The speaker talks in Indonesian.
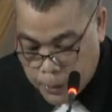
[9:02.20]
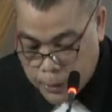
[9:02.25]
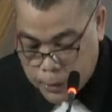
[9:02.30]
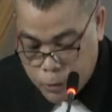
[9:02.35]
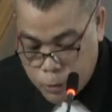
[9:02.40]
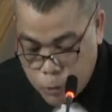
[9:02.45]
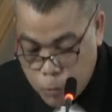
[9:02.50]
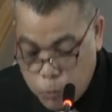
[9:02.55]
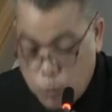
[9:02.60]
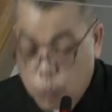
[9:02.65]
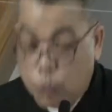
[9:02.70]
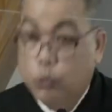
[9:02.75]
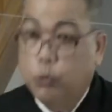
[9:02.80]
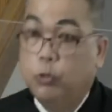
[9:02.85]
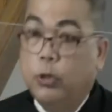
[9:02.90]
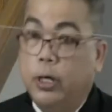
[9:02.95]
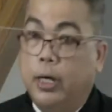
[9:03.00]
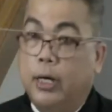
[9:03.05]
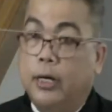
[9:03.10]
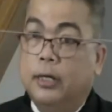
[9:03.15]
syukur
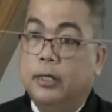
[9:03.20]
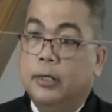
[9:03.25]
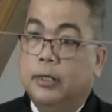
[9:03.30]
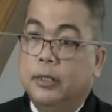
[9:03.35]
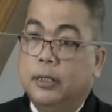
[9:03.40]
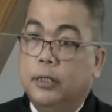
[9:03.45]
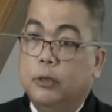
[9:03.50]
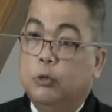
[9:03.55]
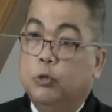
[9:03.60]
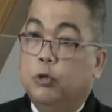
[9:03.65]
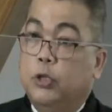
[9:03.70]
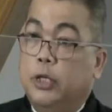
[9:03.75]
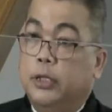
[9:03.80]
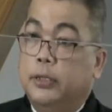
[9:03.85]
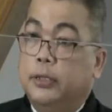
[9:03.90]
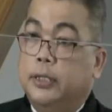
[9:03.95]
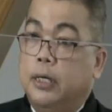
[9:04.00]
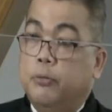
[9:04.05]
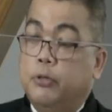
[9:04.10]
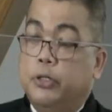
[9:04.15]
juga, itu juga
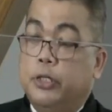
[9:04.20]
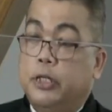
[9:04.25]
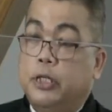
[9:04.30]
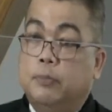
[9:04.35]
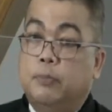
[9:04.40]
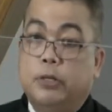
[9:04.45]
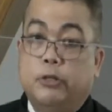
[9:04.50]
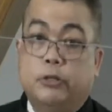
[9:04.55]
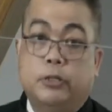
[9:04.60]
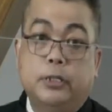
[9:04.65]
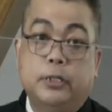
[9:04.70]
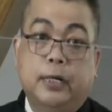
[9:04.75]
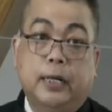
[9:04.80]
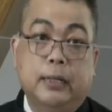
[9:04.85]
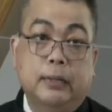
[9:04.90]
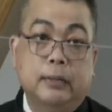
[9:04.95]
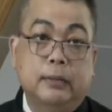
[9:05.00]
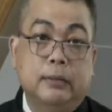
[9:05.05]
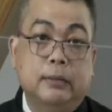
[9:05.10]
tidak bisa dipastikan.